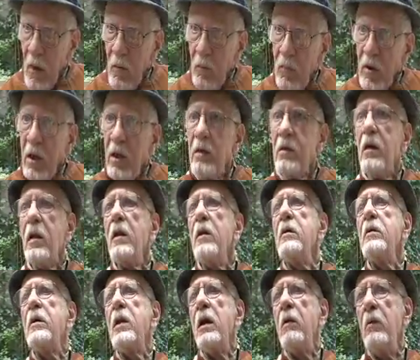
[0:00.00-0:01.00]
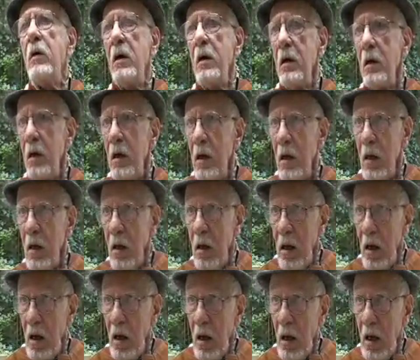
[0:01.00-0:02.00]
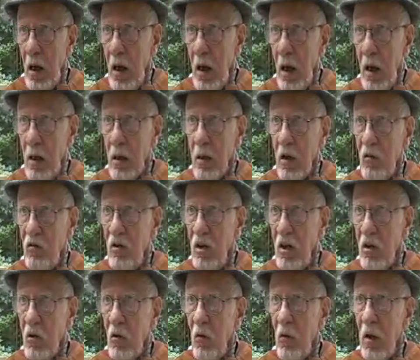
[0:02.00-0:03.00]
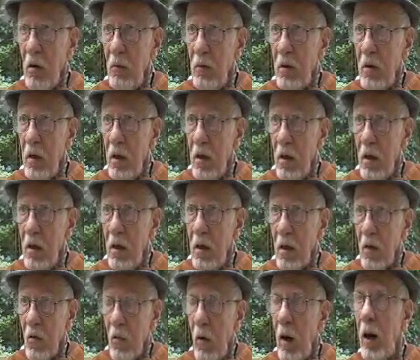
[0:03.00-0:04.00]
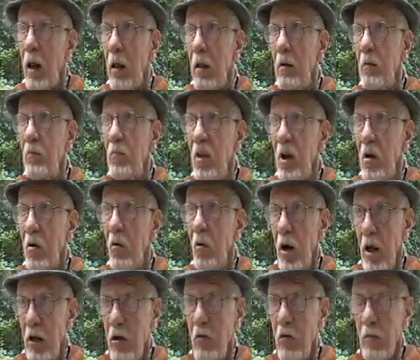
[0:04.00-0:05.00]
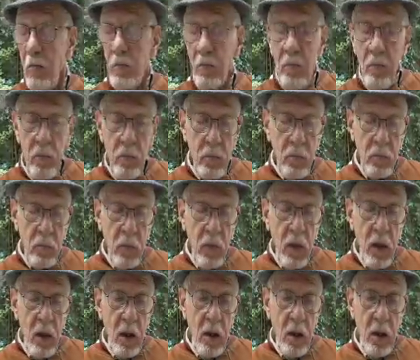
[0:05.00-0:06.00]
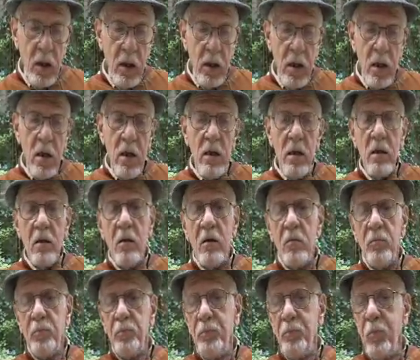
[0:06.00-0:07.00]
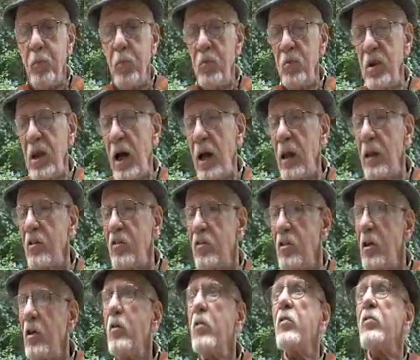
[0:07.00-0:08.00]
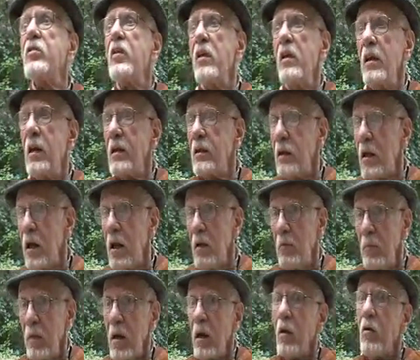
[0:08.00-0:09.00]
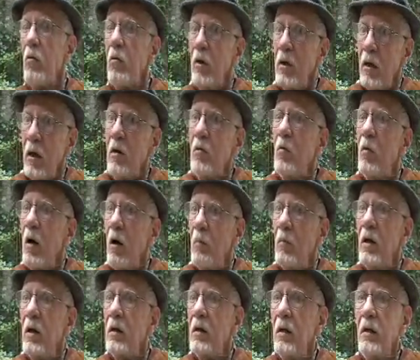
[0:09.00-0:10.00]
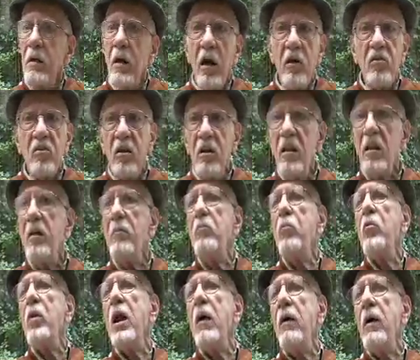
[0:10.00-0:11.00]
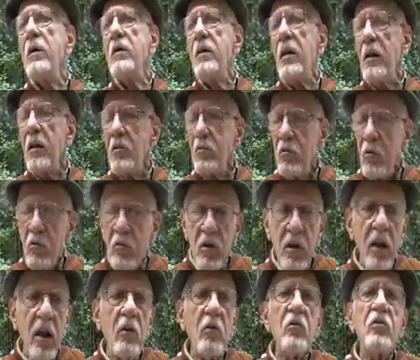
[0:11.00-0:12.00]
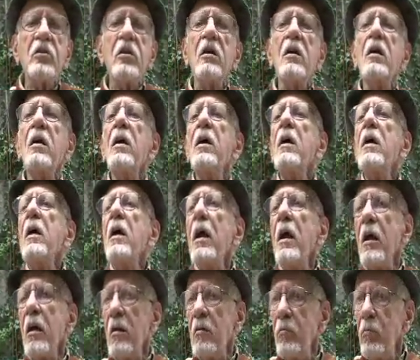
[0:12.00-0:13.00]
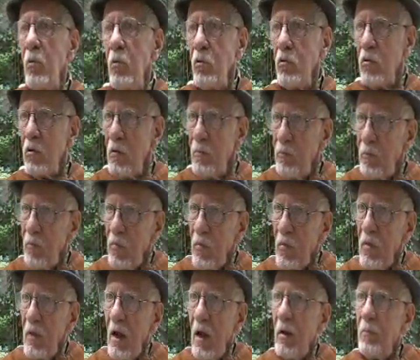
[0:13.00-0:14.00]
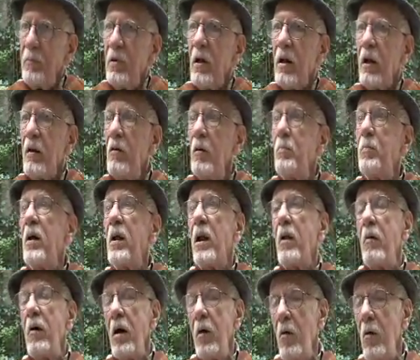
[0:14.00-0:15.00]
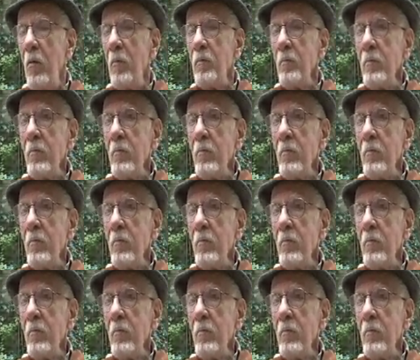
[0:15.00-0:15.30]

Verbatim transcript: Mientras entraba al recinto de, la escuela, del colegio. Y a las 5 o 6 de la tarde me recogían nuevamente y ahí sí deambulaba hasta las 11 de la noche en el bus para arriba y para abajo.